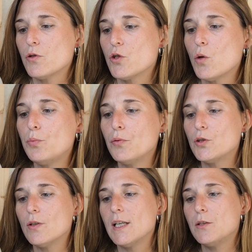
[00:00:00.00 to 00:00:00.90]

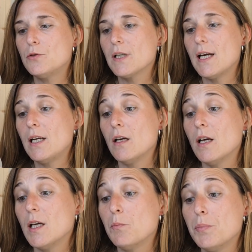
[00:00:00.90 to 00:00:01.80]
100% naturel
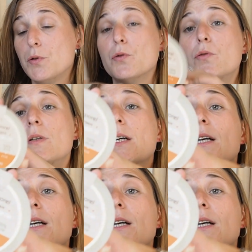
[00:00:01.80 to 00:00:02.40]
et bio.